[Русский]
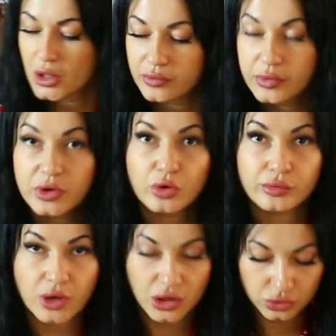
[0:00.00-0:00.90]

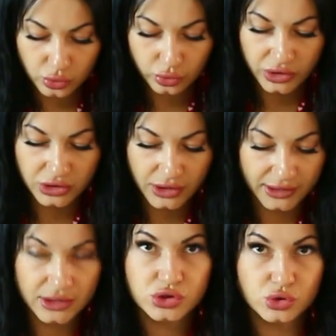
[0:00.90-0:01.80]
Берем одно куриное
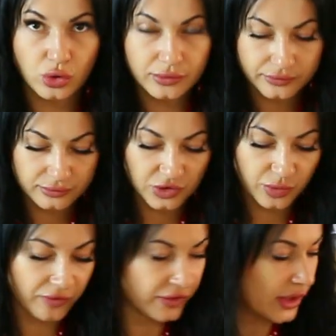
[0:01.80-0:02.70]
яйцо,
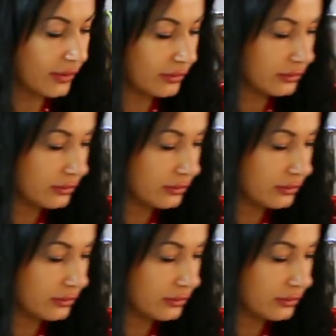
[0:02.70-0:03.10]
добавляем,